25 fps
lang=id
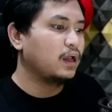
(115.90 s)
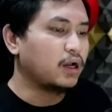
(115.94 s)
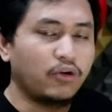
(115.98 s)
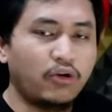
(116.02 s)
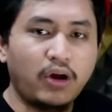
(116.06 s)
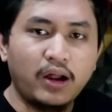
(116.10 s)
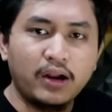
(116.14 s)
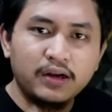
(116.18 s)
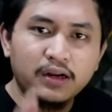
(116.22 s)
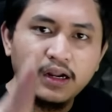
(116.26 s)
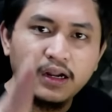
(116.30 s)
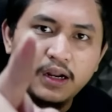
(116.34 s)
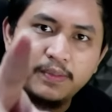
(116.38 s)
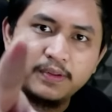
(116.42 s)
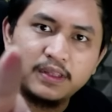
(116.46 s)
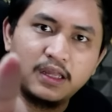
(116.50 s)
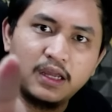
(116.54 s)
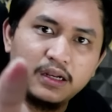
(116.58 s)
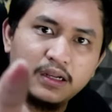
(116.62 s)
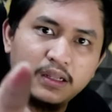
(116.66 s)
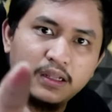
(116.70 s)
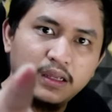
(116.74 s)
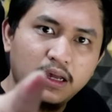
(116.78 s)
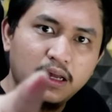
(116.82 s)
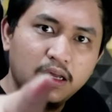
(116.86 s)
kalau Anda dapat
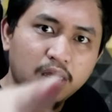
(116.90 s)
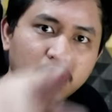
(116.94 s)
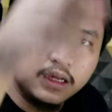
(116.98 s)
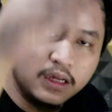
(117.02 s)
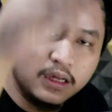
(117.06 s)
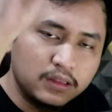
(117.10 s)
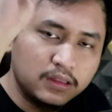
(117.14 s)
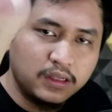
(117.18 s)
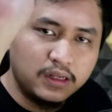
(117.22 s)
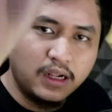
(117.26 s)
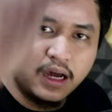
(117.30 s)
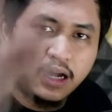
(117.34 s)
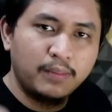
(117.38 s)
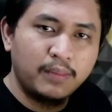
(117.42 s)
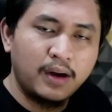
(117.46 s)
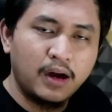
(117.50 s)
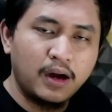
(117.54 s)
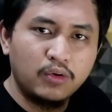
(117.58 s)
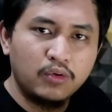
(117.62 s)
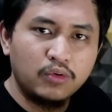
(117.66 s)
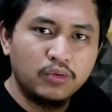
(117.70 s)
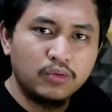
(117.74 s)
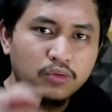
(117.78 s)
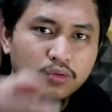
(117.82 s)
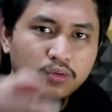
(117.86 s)
hadiah tidak
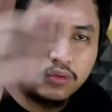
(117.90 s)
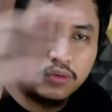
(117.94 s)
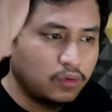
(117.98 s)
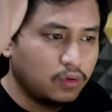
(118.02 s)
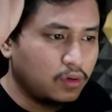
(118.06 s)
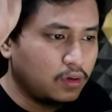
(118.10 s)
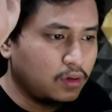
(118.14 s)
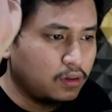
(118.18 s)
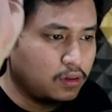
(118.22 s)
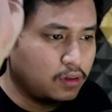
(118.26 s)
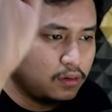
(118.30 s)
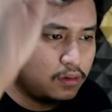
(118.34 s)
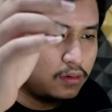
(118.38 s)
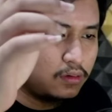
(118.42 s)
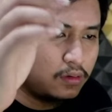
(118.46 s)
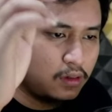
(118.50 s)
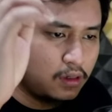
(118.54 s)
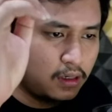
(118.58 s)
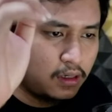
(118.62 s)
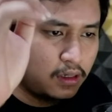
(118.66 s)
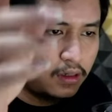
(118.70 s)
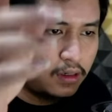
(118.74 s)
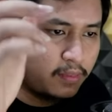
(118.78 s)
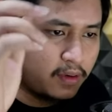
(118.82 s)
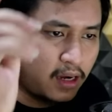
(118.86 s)
mau
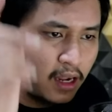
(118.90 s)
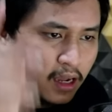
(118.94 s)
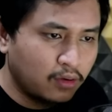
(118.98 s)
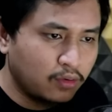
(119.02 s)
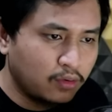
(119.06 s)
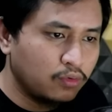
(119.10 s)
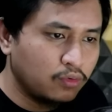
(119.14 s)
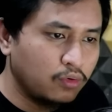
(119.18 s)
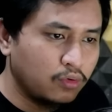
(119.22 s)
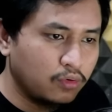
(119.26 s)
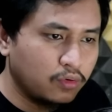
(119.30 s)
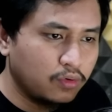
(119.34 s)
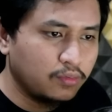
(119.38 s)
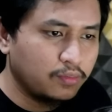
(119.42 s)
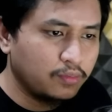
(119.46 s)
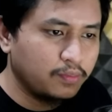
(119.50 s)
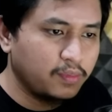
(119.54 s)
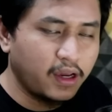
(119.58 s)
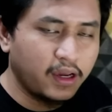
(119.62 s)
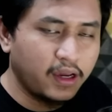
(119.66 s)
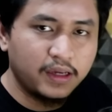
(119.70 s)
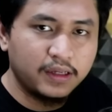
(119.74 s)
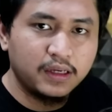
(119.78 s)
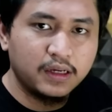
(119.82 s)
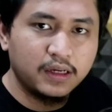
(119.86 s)
uh, menanggung
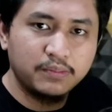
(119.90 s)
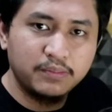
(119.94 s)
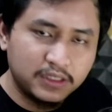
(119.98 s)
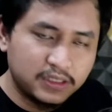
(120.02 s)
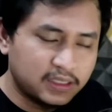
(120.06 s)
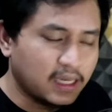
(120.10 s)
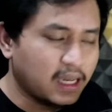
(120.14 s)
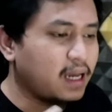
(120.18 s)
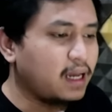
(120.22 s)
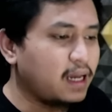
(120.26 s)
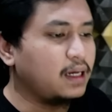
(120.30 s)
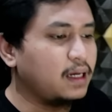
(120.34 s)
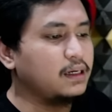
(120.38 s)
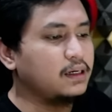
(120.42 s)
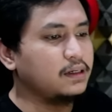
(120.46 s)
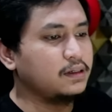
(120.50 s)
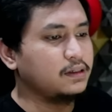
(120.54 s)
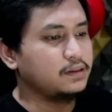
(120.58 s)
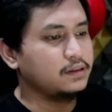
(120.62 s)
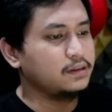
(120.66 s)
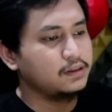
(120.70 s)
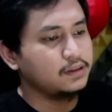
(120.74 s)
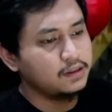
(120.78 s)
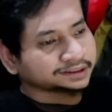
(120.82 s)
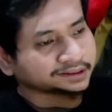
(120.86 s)
biayanya bisa
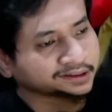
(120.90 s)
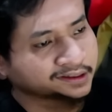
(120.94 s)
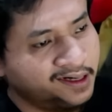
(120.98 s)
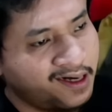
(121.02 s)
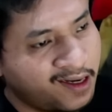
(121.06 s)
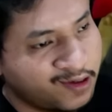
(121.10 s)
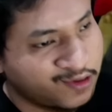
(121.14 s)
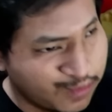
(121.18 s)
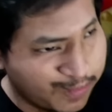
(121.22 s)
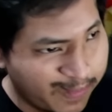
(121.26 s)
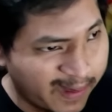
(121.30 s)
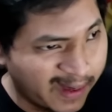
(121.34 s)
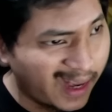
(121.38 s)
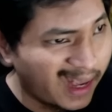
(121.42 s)
langsung